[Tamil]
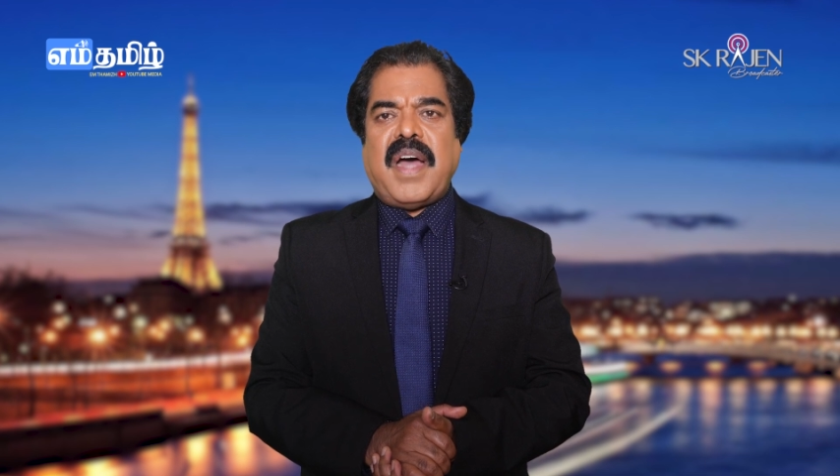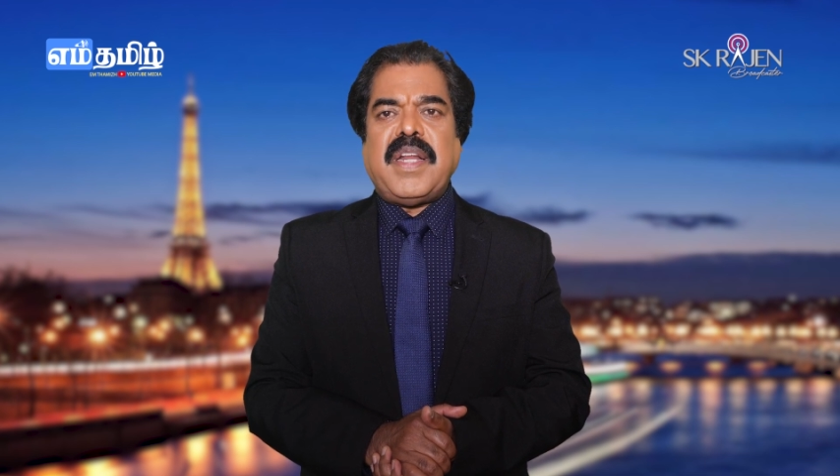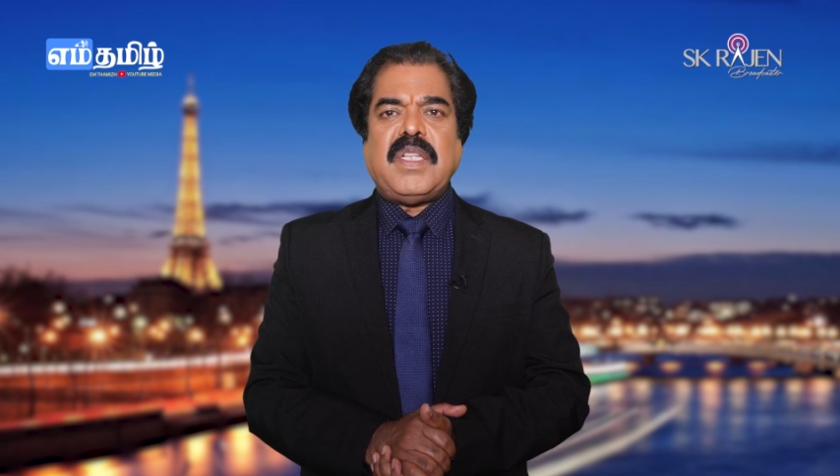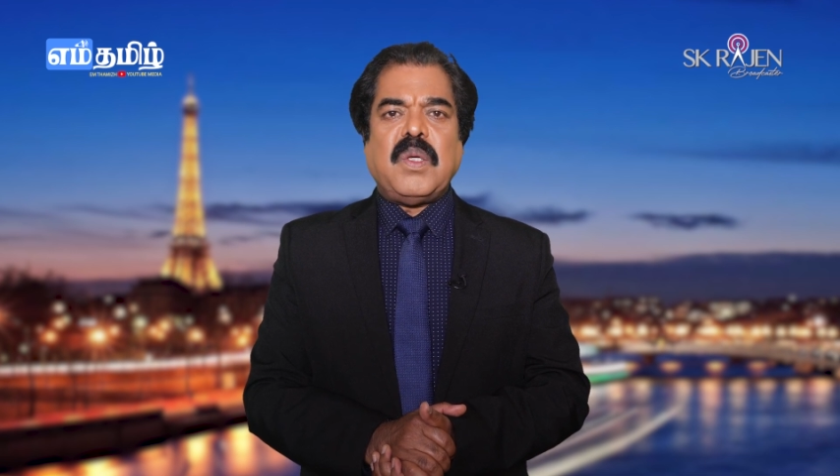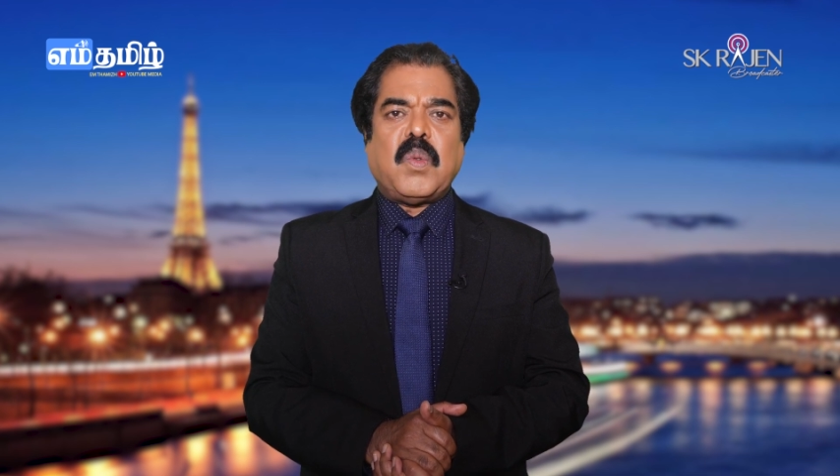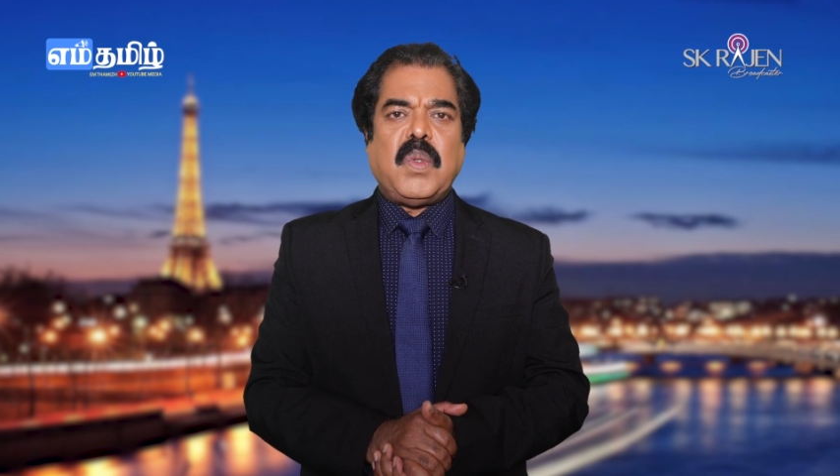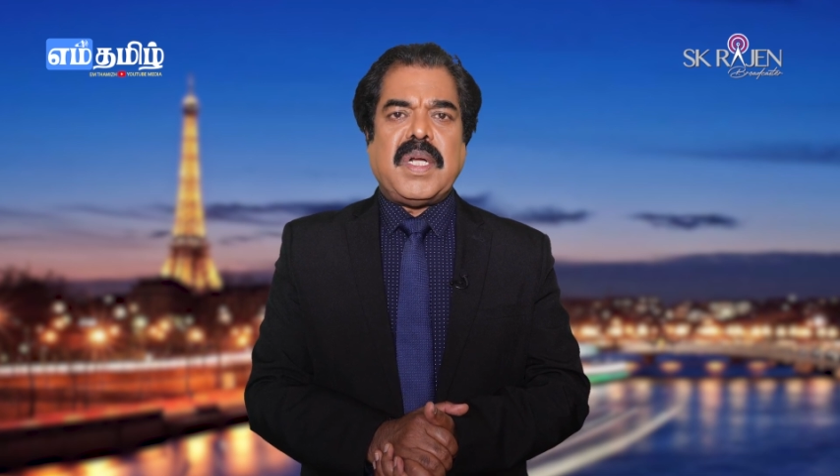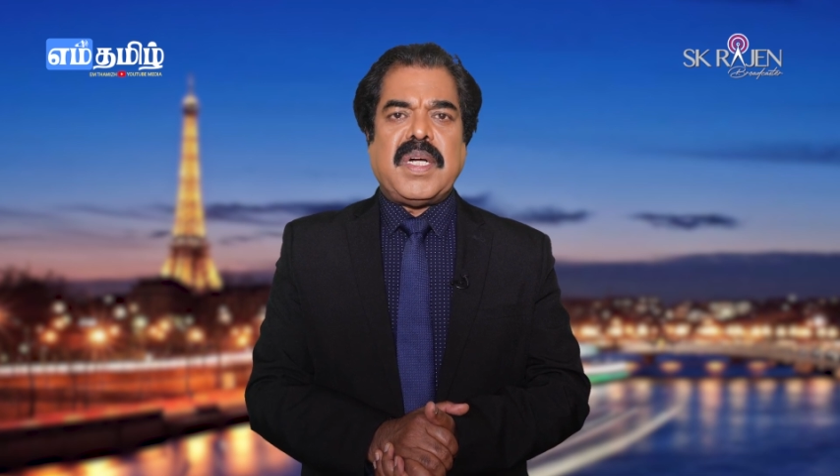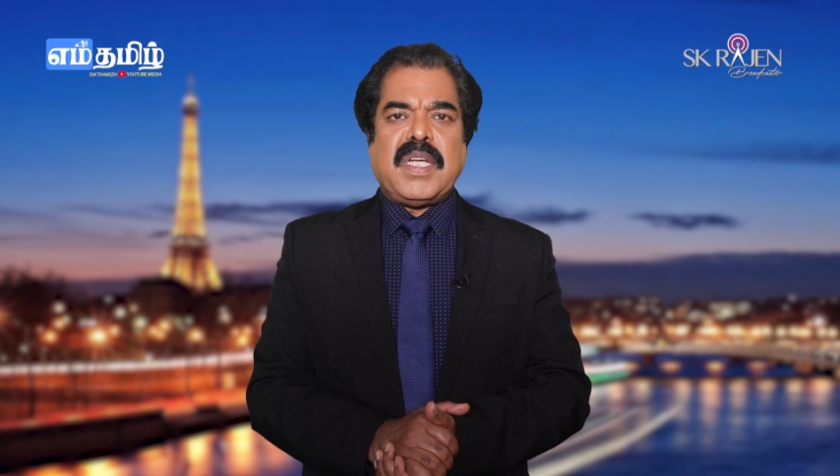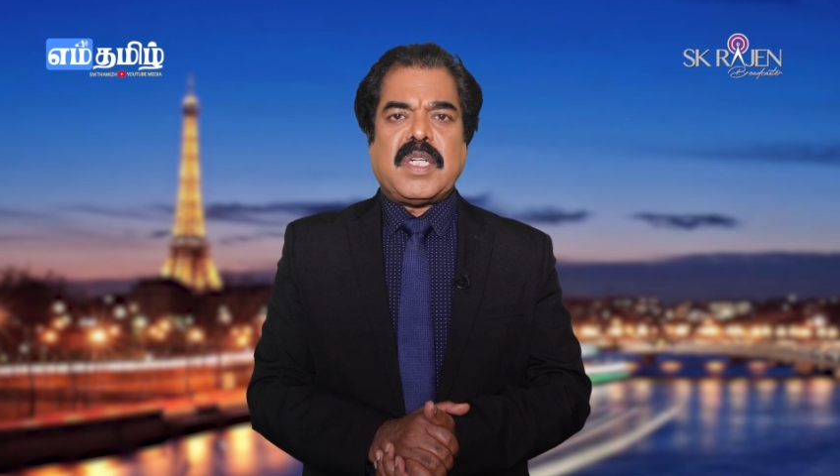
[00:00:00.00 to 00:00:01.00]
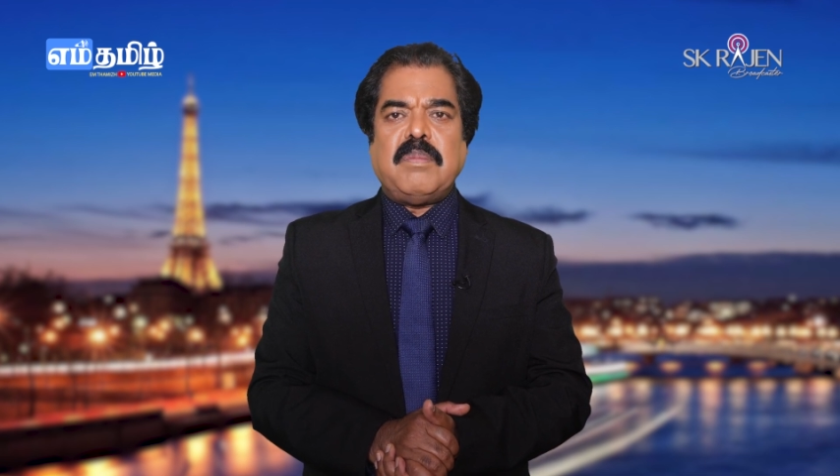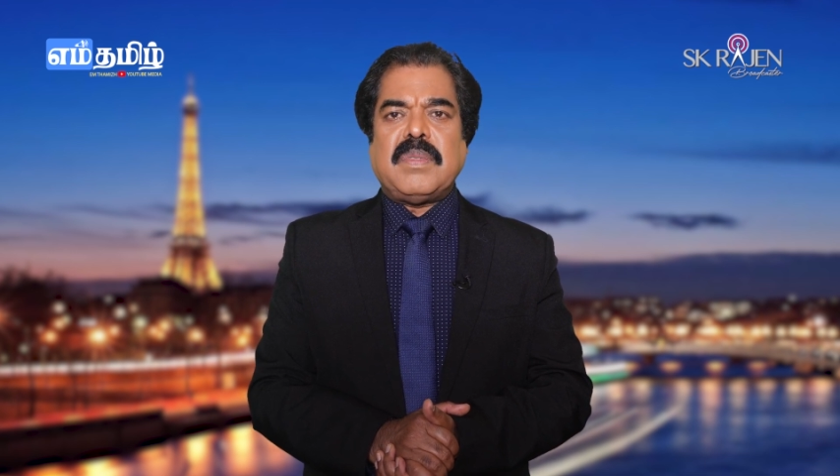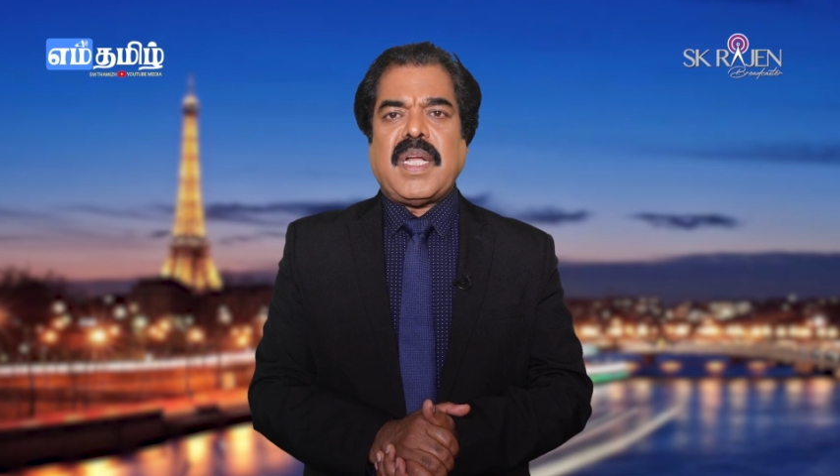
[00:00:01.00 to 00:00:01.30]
அனைத்து கூட்டங்களுக்கும்